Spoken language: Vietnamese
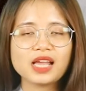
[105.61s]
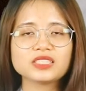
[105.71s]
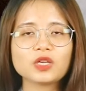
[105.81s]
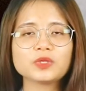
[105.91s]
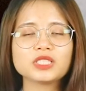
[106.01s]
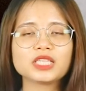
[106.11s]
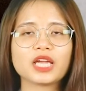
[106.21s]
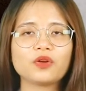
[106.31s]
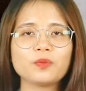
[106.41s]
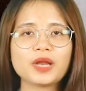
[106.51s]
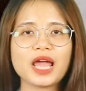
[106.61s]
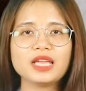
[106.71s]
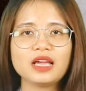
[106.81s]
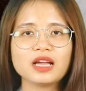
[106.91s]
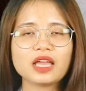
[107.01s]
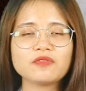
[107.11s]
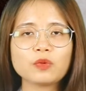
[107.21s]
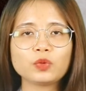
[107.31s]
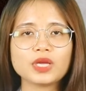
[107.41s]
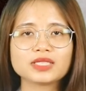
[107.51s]
Trong chương trình ngày hôm nay, kênh
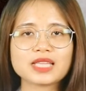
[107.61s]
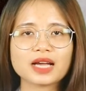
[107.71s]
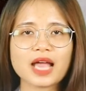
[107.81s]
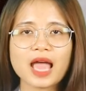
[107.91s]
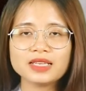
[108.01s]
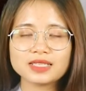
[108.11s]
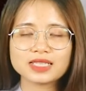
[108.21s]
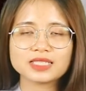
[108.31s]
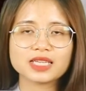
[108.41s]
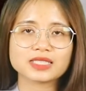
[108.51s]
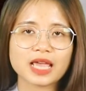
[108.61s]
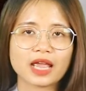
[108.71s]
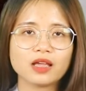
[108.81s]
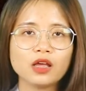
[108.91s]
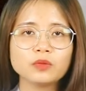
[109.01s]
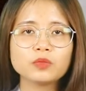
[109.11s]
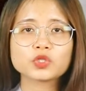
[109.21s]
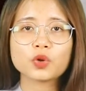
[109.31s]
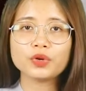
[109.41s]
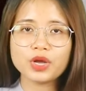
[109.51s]
Phong thủy Gia Cát xin chia sẻ một
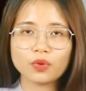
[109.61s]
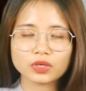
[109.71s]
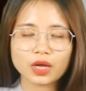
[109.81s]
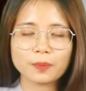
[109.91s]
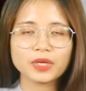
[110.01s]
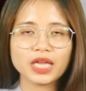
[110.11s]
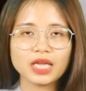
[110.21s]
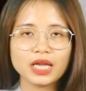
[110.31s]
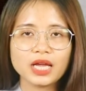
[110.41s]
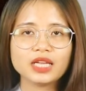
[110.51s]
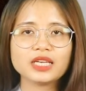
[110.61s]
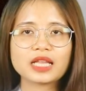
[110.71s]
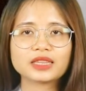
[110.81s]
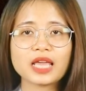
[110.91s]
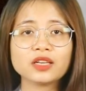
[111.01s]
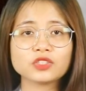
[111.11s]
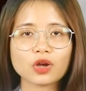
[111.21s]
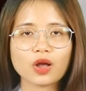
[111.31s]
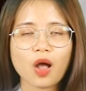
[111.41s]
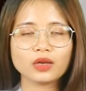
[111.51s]
số điều cấm kỵ khi đặt tên
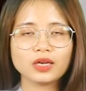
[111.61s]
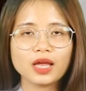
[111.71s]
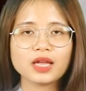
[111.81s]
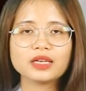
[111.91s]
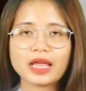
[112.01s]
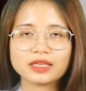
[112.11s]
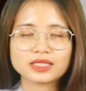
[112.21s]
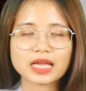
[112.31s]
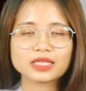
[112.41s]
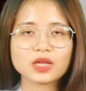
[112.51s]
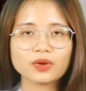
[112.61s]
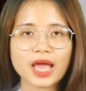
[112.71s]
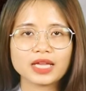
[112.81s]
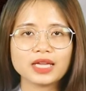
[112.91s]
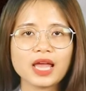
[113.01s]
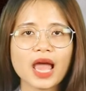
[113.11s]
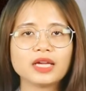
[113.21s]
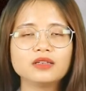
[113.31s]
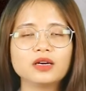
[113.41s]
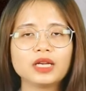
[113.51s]
cho con để tránh sau này
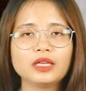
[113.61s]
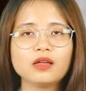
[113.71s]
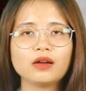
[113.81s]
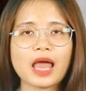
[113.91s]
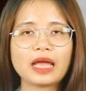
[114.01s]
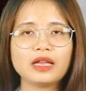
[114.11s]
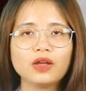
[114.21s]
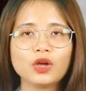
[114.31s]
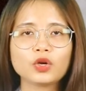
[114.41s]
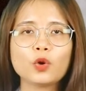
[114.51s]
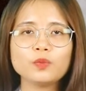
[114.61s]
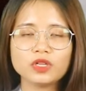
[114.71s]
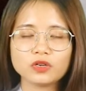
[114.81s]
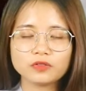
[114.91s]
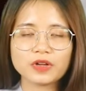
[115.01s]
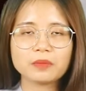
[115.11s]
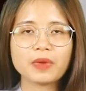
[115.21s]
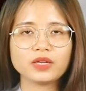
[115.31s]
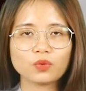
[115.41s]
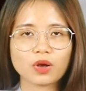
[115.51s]
ảnh hưởng đến tương lai cũng như vận
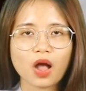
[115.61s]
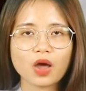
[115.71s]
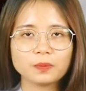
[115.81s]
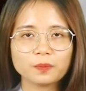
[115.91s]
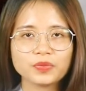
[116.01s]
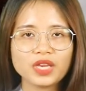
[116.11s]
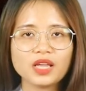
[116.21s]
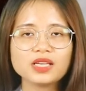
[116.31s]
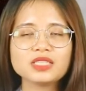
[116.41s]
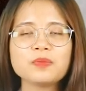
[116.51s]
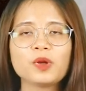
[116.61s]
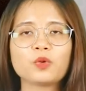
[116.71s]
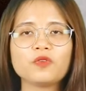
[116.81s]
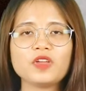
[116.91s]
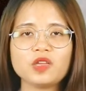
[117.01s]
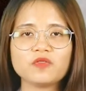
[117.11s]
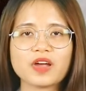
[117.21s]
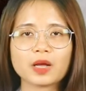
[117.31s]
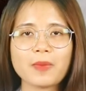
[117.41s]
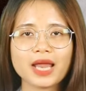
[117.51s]
mệnh của con. Xin mời quý vị
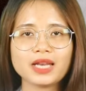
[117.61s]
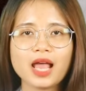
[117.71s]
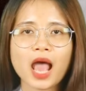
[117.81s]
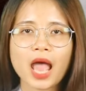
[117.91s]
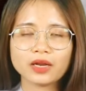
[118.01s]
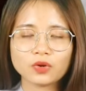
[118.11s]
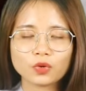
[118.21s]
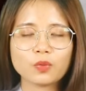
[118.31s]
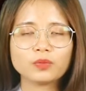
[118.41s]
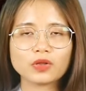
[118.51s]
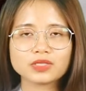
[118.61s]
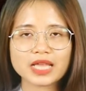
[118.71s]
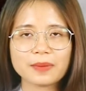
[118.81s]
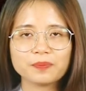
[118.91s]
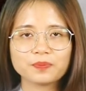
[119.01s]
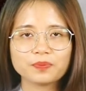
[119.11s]
và các bạn hãy cùng đón xem.